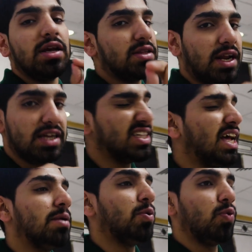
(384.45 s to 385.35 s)
انك تركز
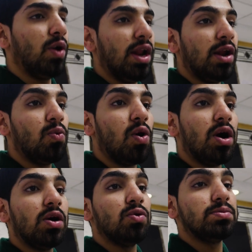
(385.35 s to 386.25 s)
على موضوع
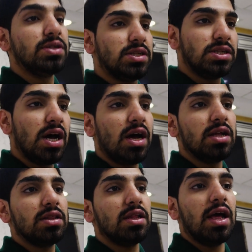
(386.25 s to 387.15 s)
الالوان
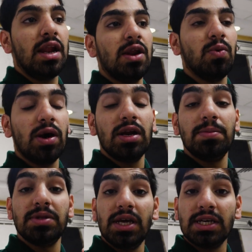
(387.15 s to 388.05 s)
وبالذات الالوان اللي
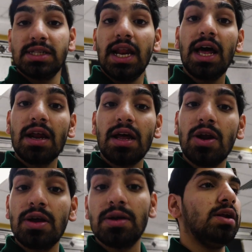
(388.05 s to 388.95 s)
بتعكس
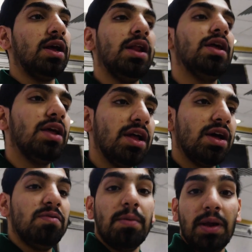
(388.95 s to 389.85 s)
الحراره نحن هنا
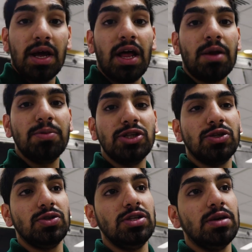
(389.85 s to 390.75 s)
في المملكه العربيه
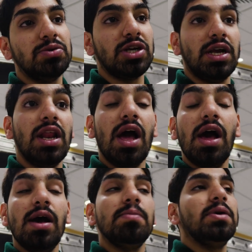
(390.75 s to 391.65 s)
السعوديه بشكل
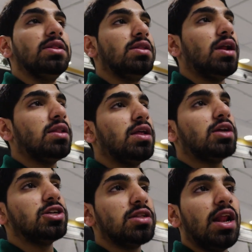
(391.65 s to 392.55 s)
عام عندنا
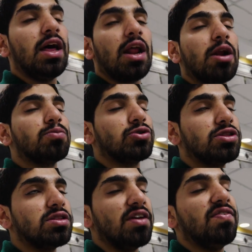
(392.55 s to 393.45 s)
درجات الحراره
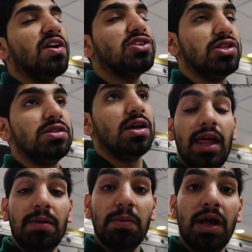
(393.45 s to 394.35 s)
مرتفعه جدا
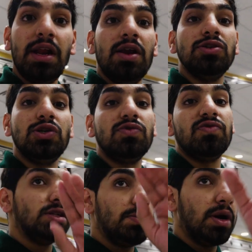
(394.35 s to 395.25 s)
يعني نحن
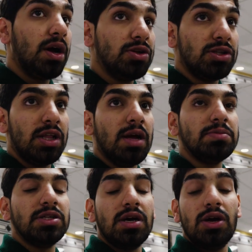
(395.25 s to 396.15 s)
نشوف زي ما قال الاستاذ
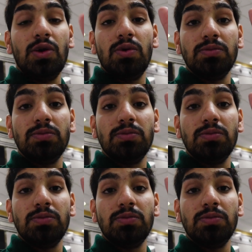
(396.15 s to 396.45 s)
حمزه انه